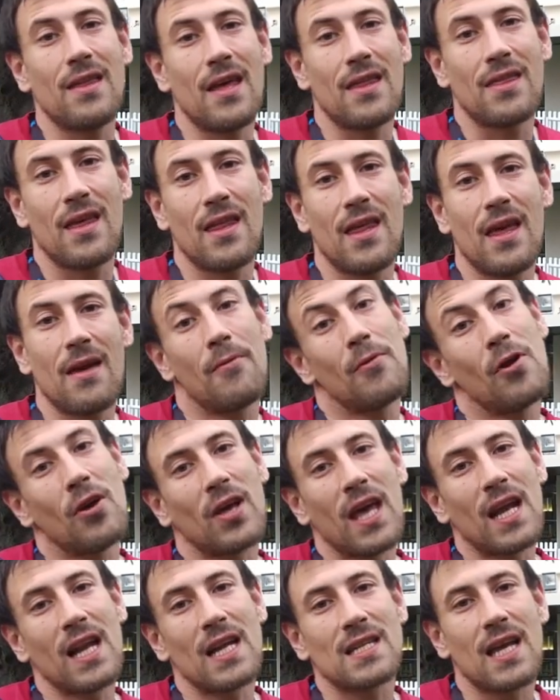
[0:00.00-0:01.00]
decide
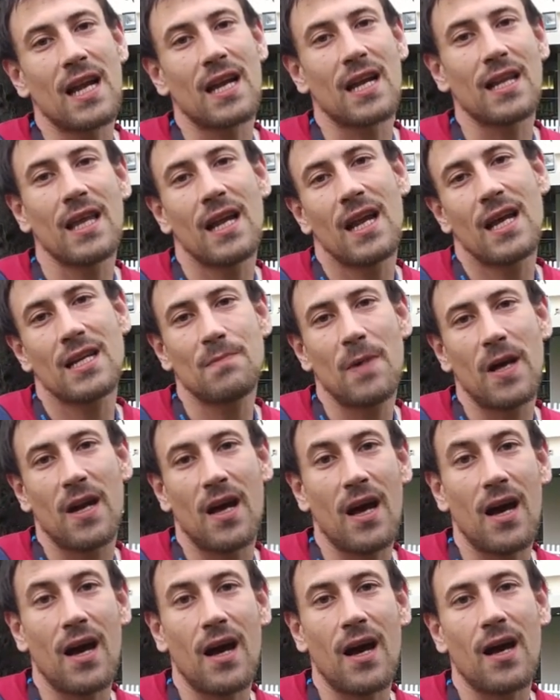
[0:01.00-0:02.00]
bloquear las carreteras
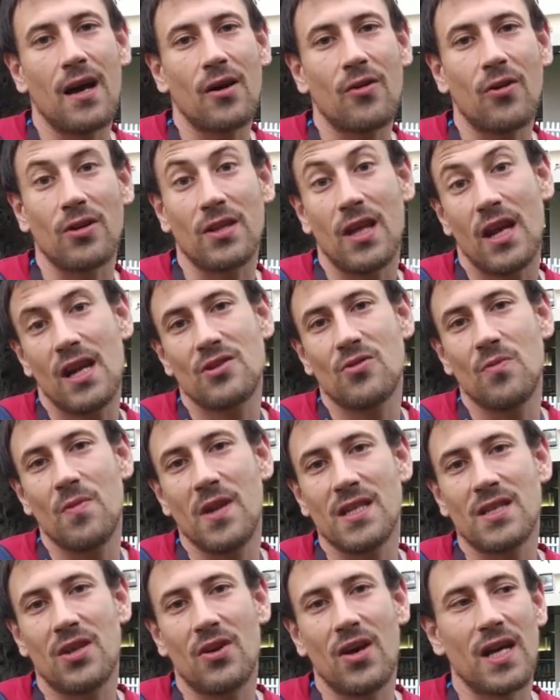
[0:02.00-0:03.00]
para cortar el
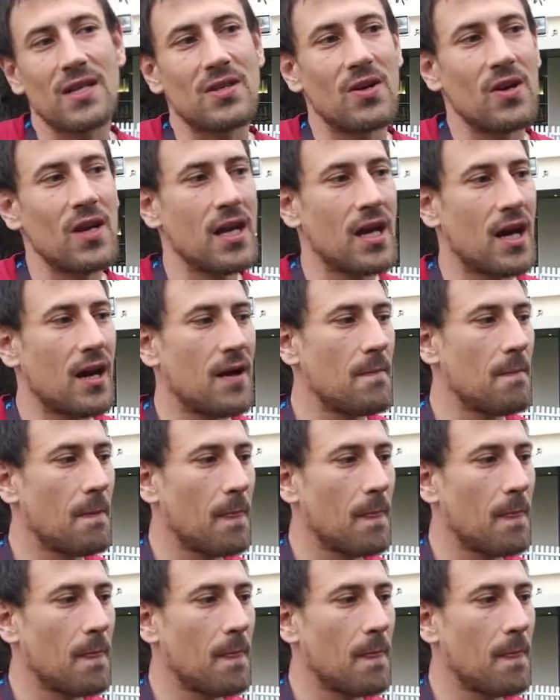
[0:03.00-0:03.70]
suministro de gasolina.